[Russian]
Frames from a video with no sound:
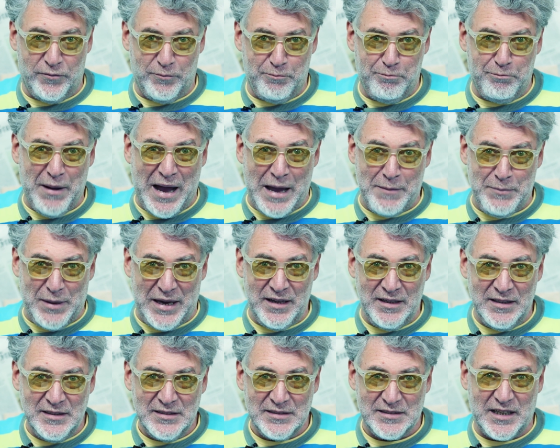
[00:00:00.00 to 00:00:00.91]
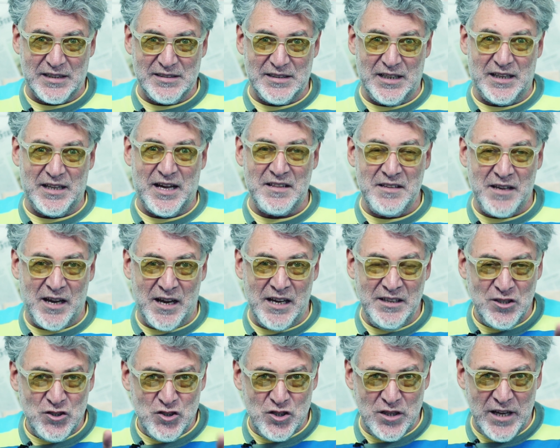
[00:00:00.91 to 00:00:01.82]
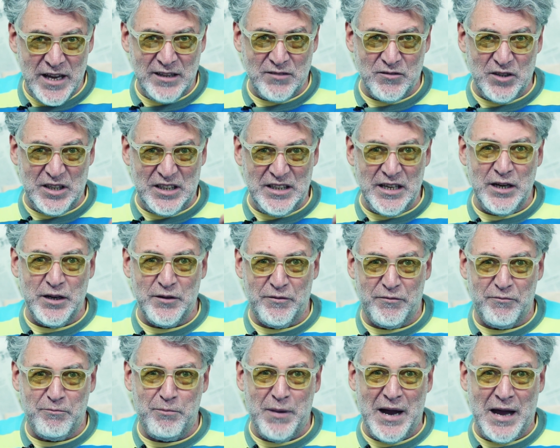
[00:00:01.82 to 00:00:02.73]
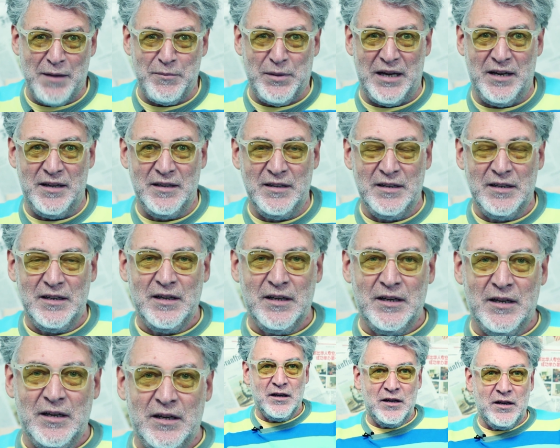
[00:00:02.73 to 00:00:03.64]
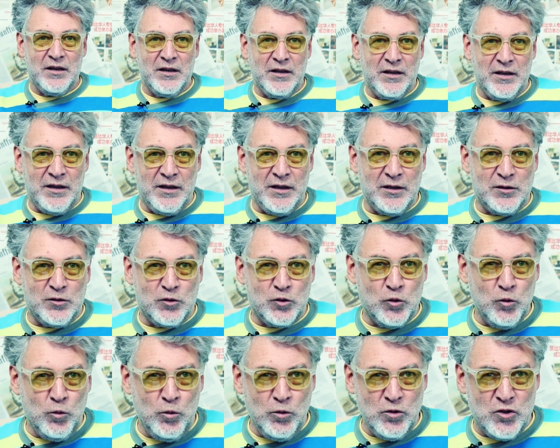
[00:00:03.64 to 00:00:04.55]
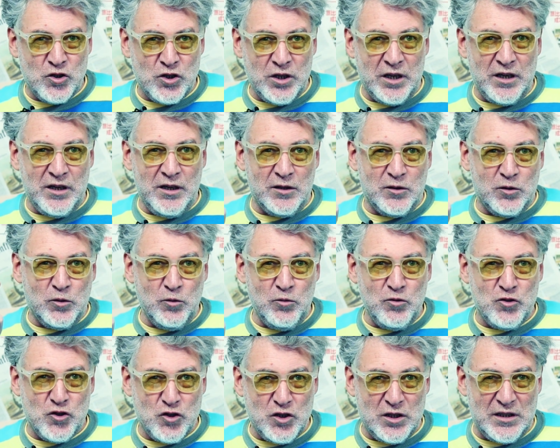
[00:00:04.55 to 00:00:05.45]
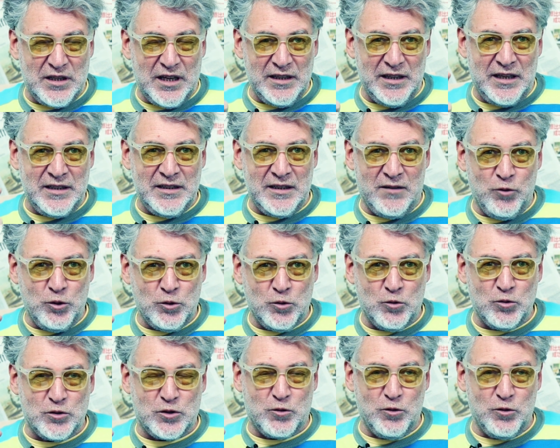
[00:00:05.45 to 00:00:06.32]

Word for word: в пабе, сказала. Они, они же до этого ели в пабе. И тут же, и тут же дала наводку